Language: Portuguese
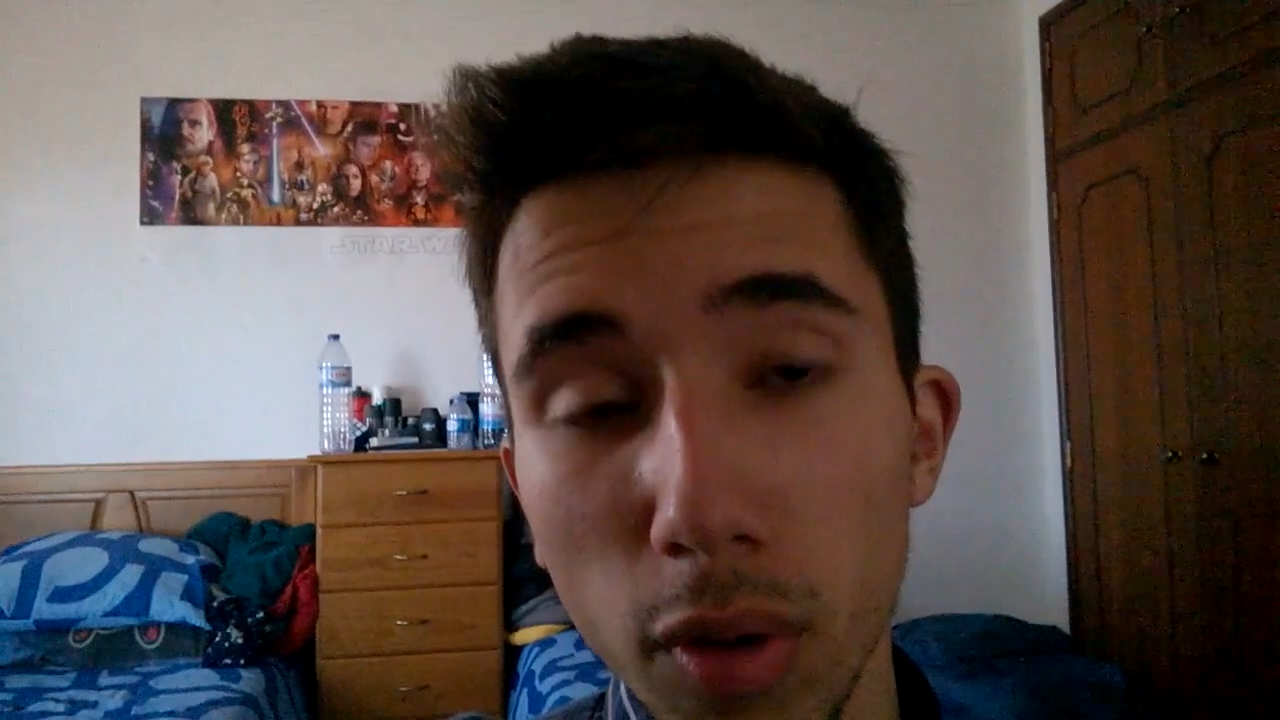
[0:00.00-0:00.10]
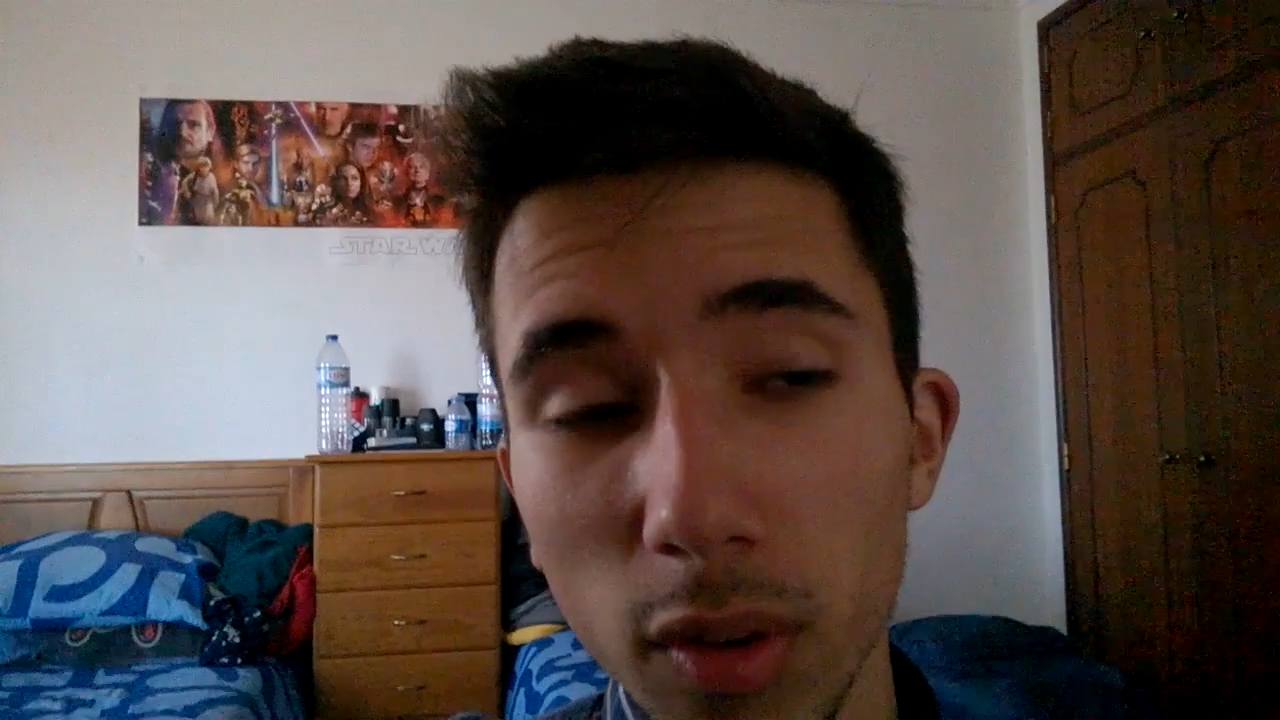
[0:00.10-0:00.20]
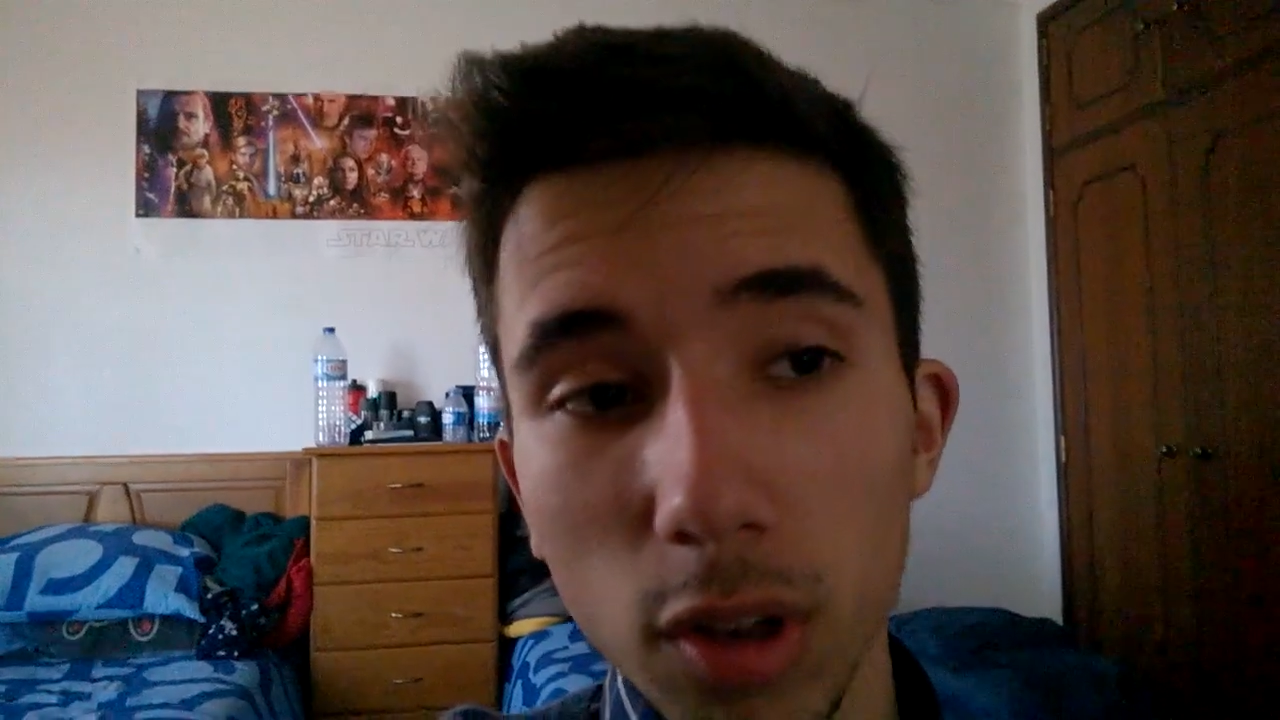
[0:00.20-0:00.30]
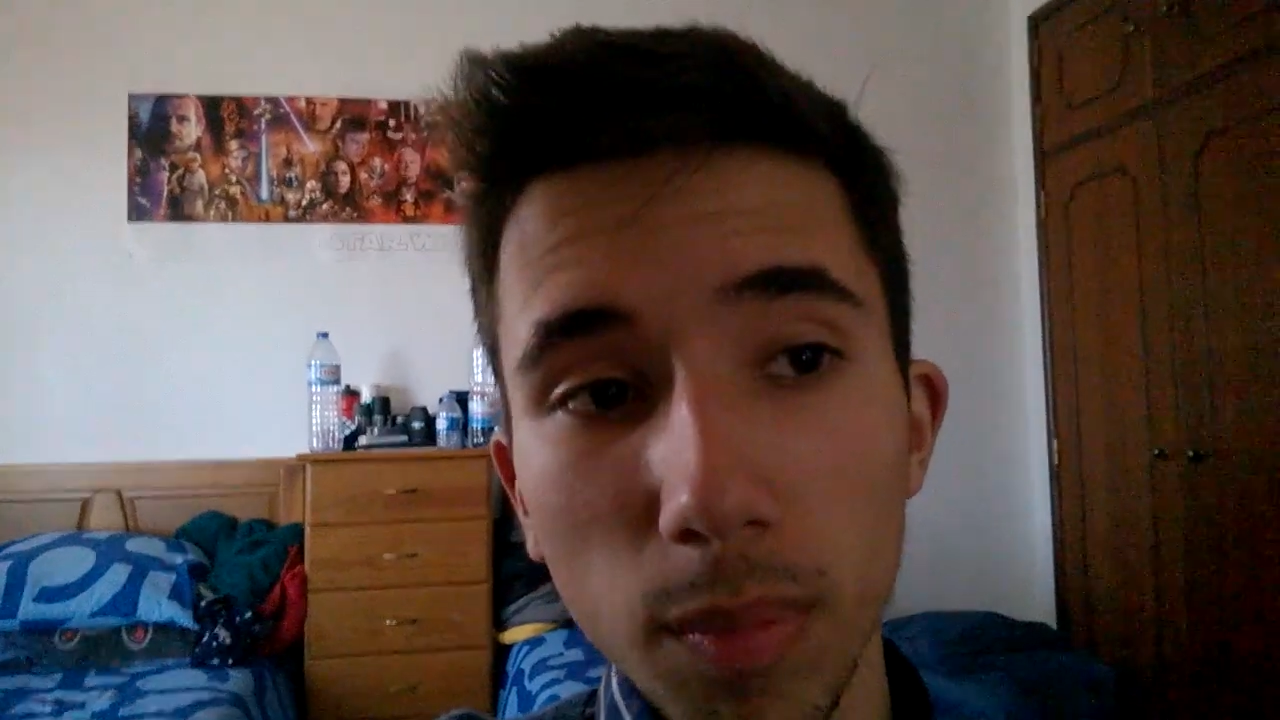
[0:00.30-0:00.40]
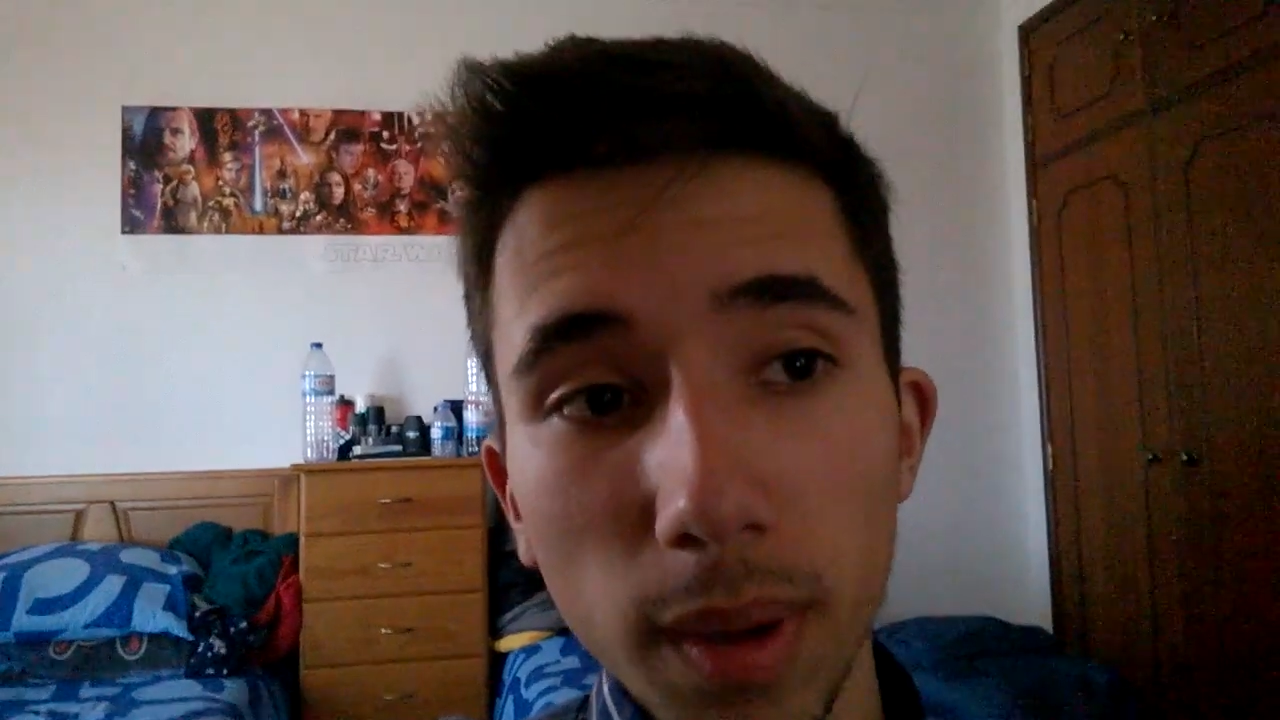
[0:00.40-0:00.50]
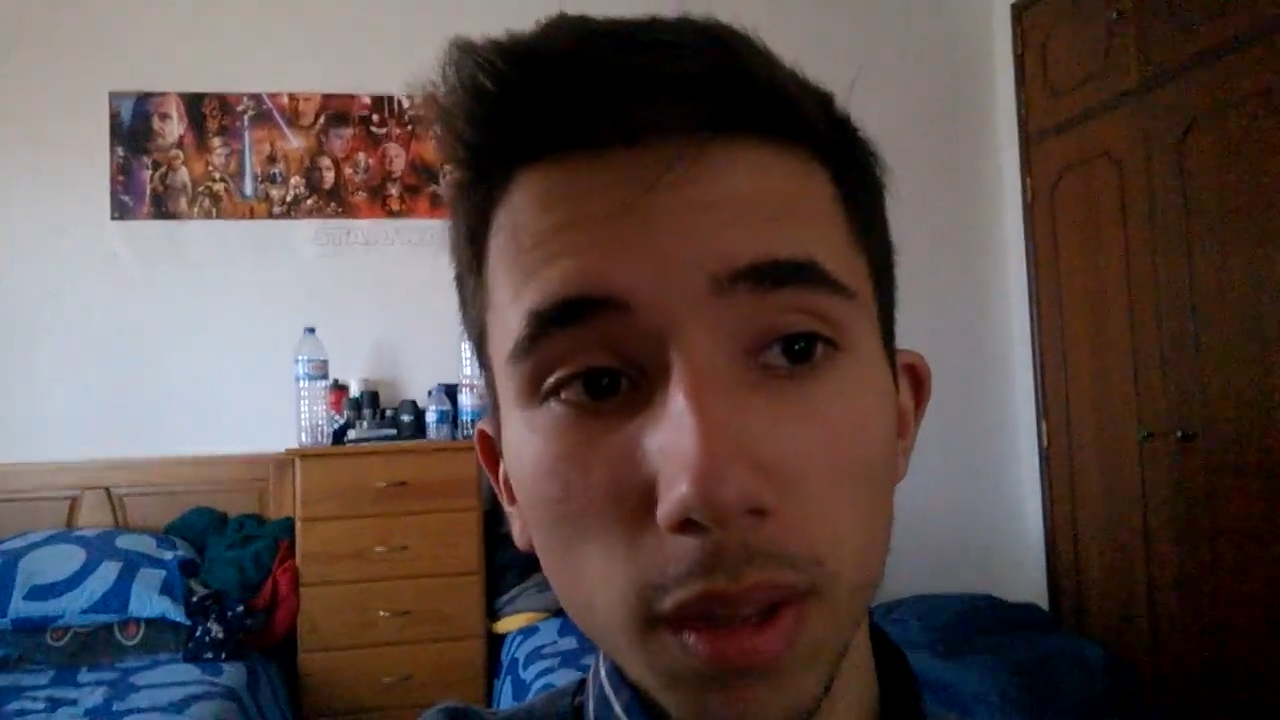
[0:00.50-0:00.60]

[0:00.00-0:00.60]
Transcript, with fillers: vou lá ao tripé